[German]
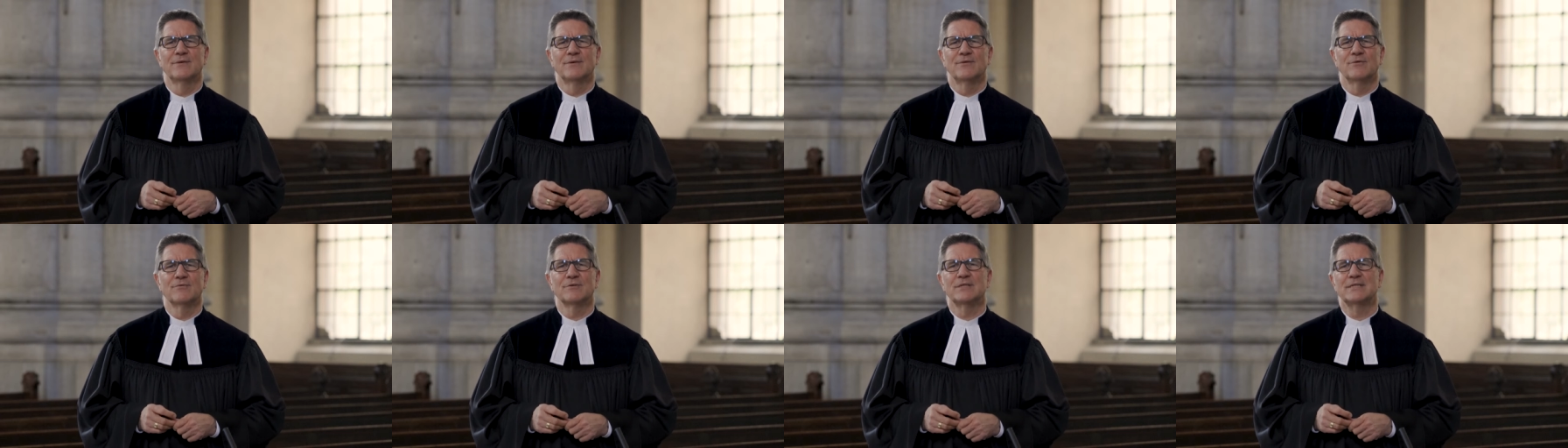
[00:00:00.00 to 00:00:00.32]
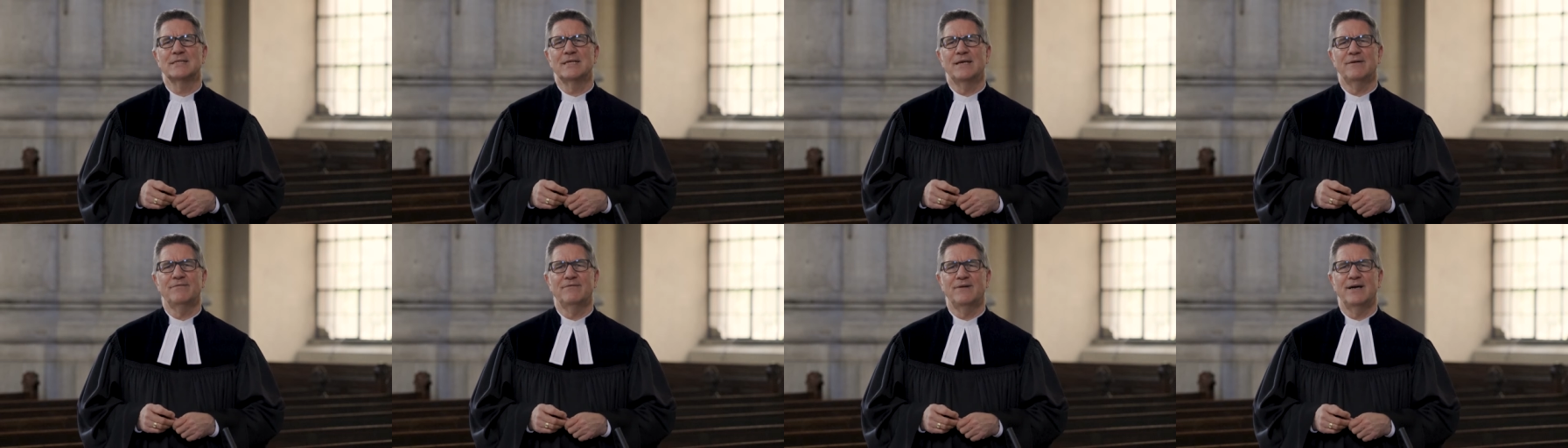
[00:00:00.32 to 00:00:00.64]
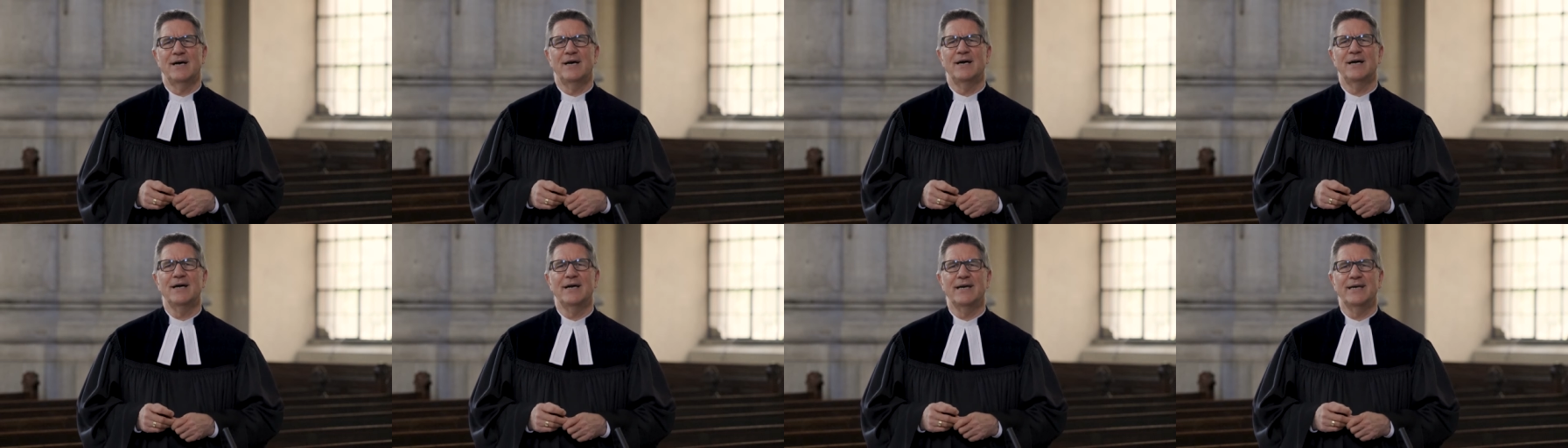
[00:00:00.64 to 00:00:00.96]
und der
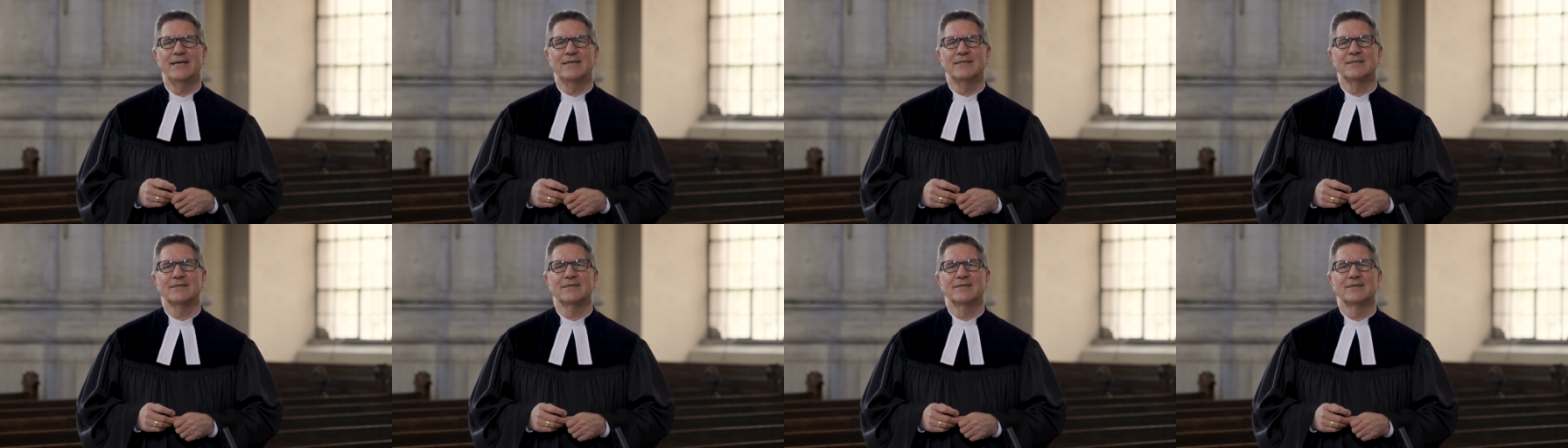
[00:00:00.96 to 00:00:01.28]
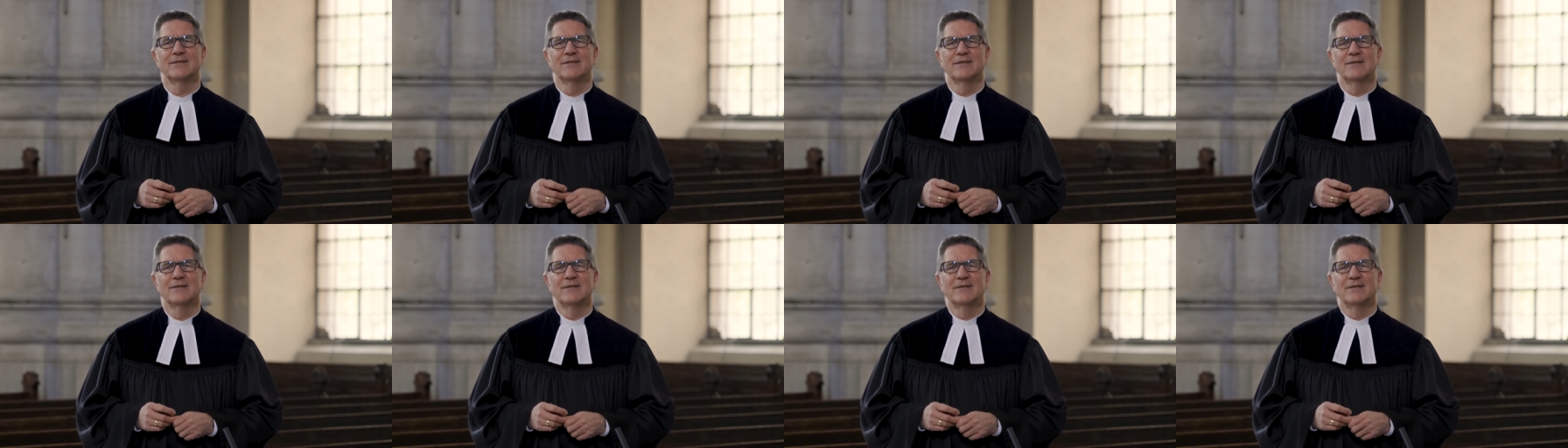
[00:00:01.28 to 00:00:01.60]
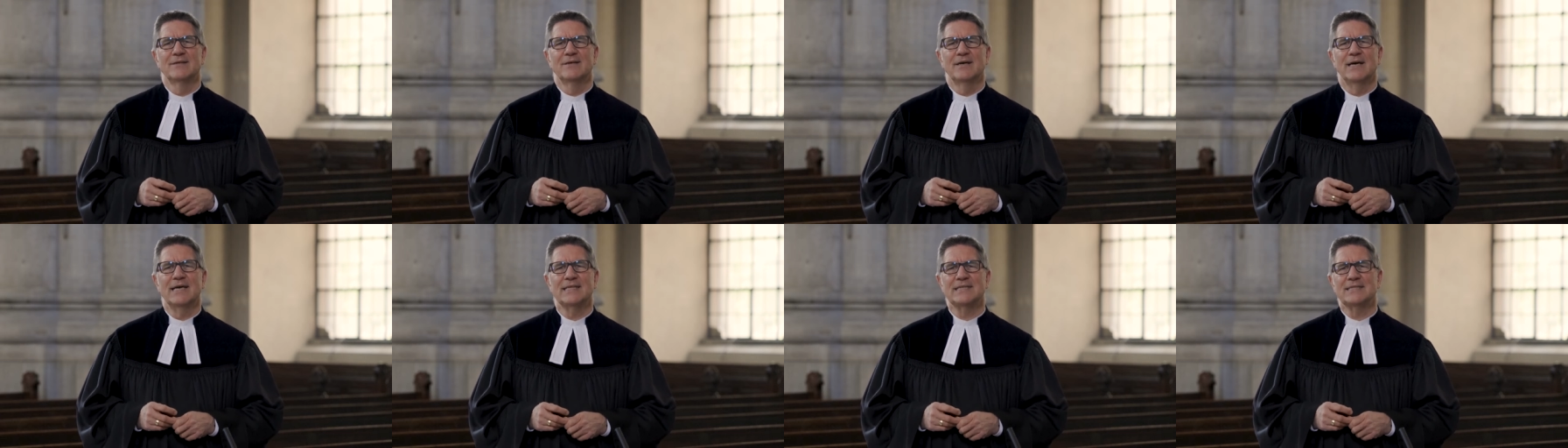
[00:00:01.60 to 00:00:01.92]
Wahrheit
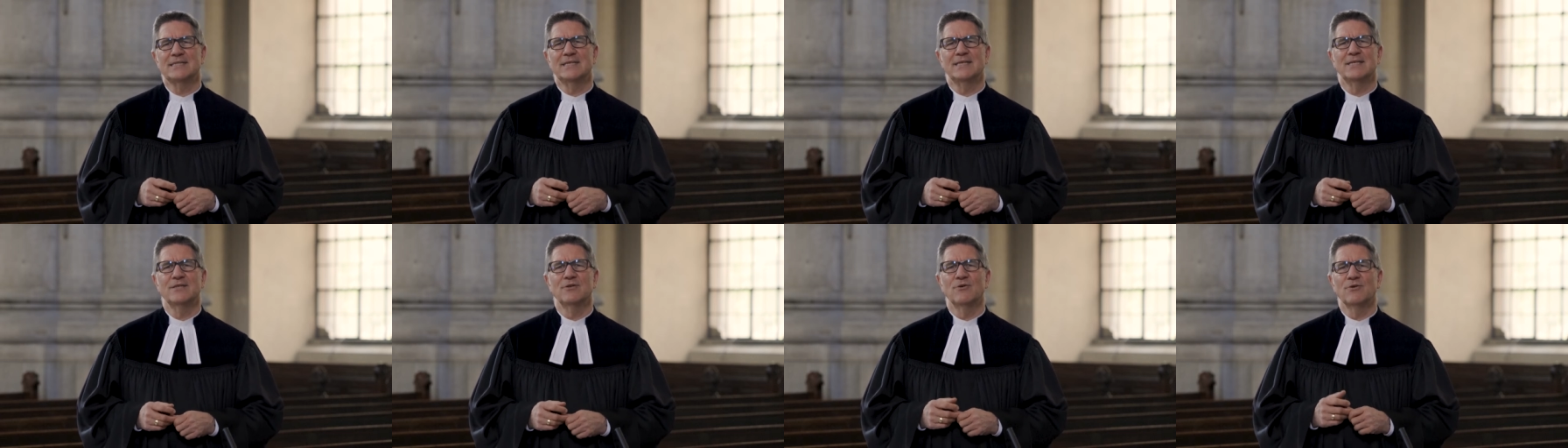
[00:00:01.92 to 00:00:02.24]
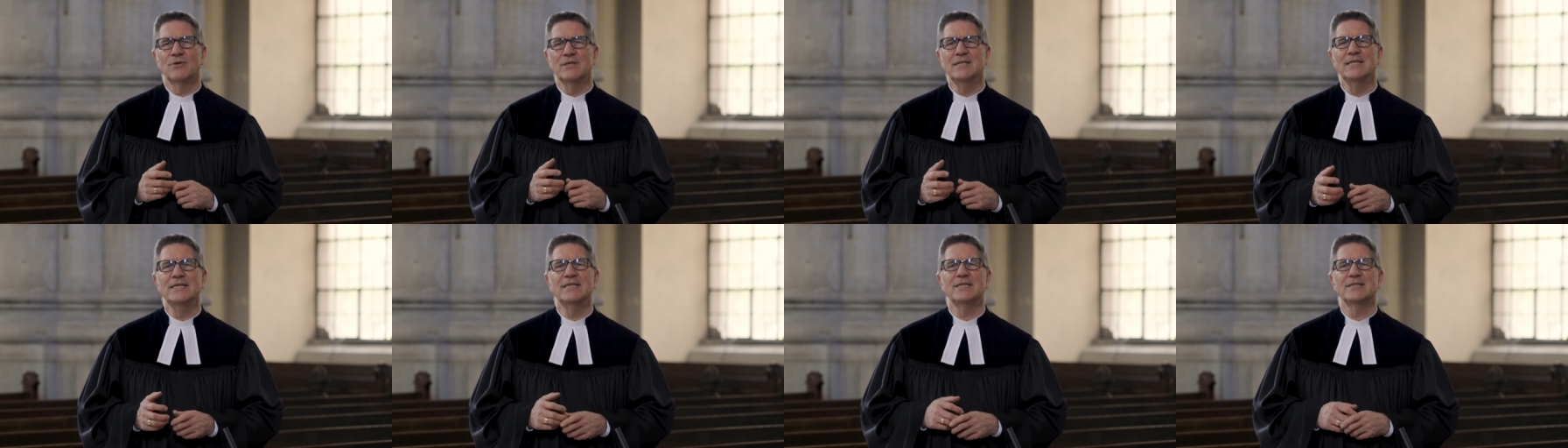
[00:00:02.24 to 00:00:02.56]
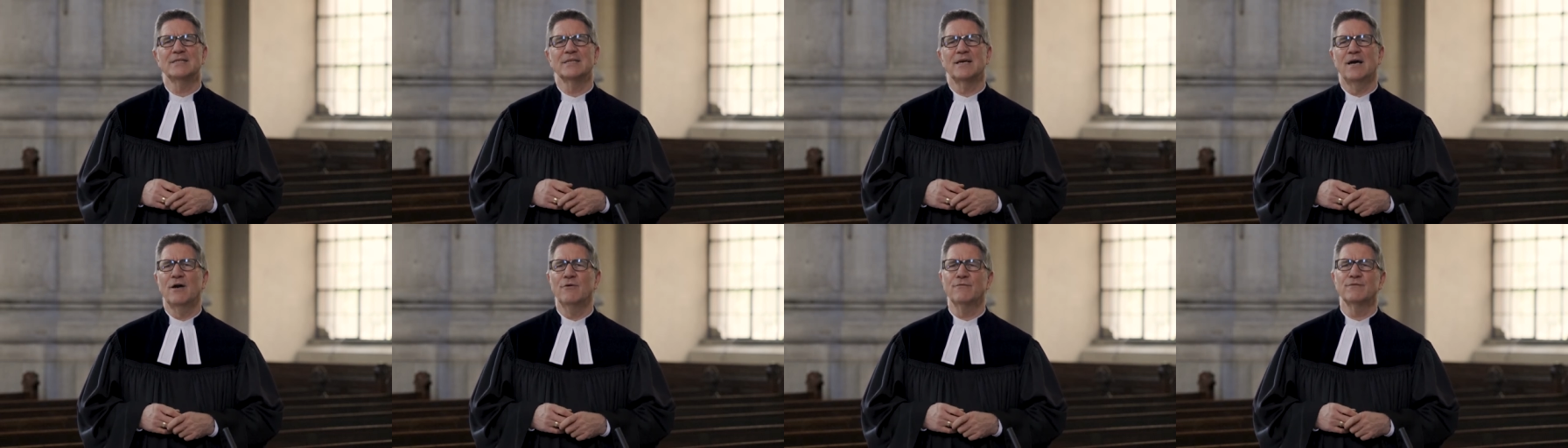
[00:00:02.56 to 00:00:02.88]
hat sich noch
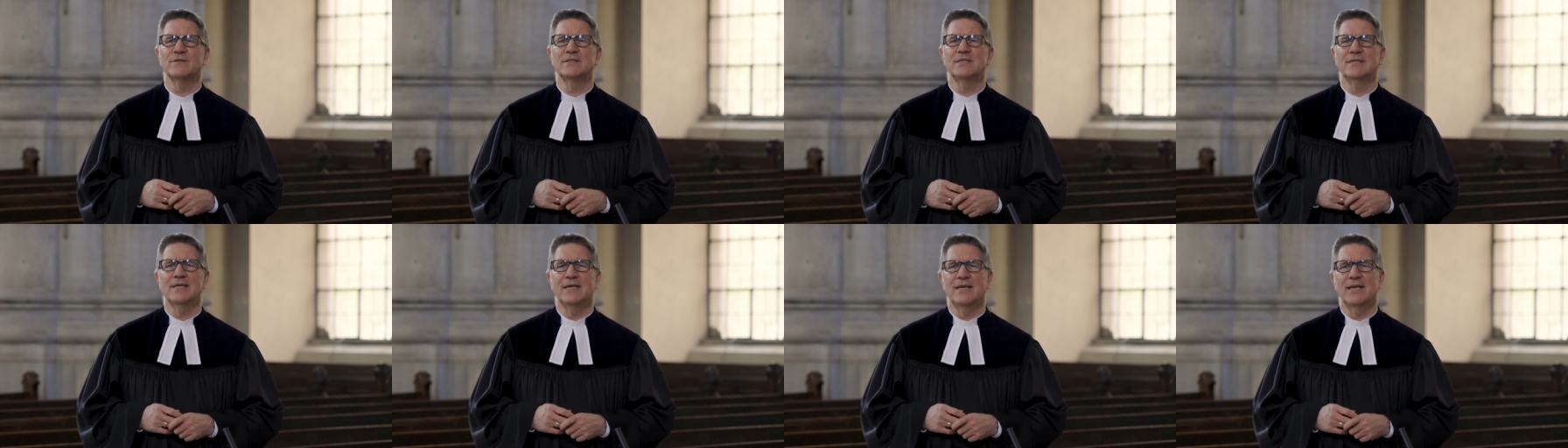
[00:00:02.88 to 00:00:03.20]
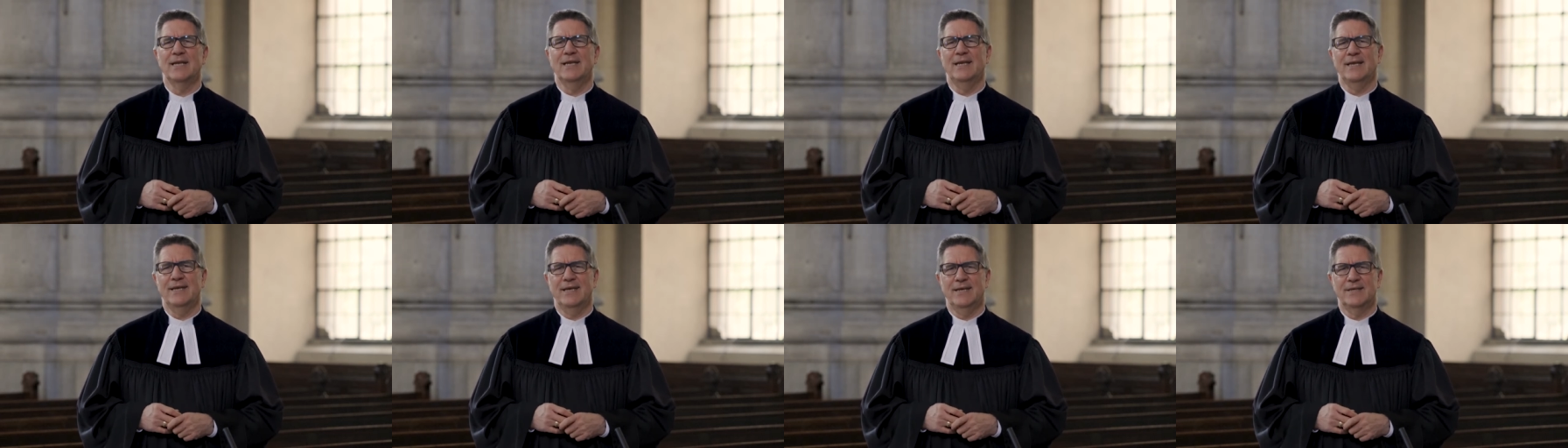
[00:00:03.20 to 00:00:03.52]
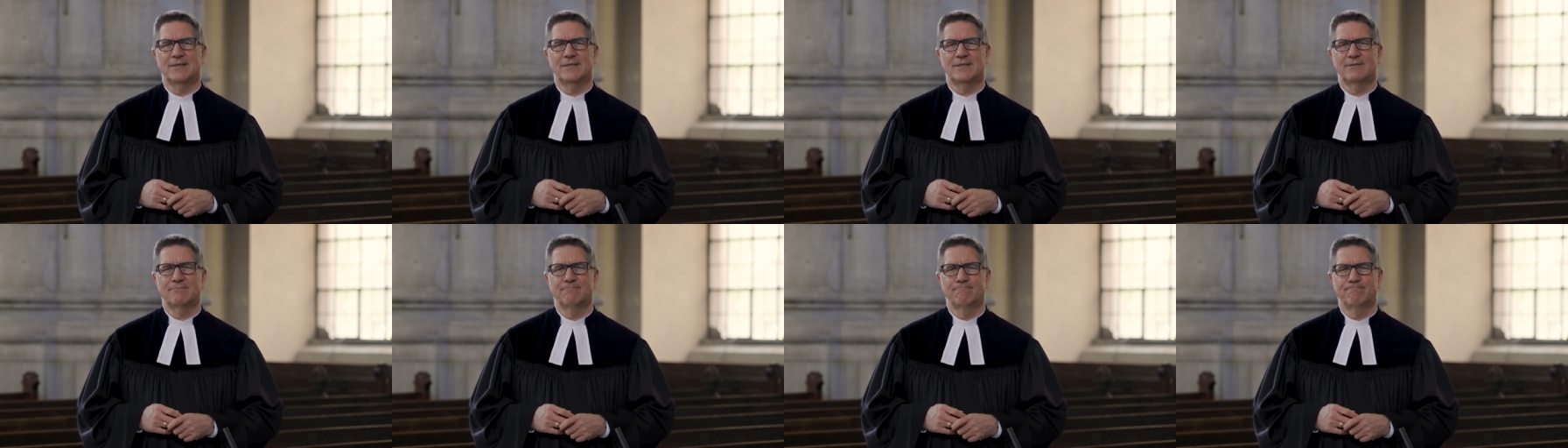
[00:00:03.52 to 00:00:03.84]
nicht auf sie
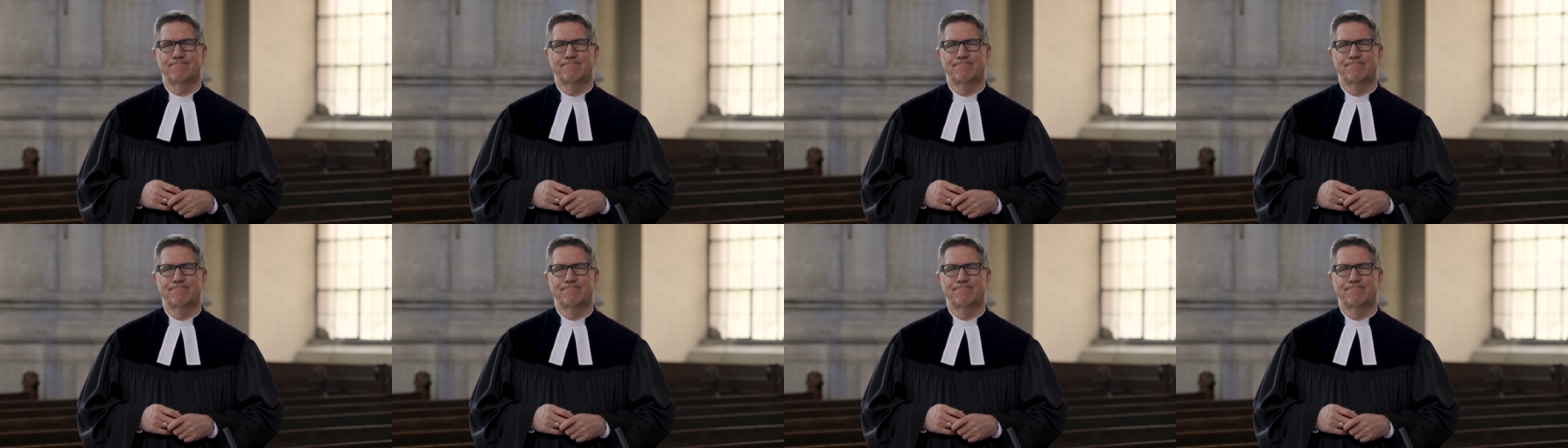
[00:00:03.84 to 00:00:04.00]
gelegt.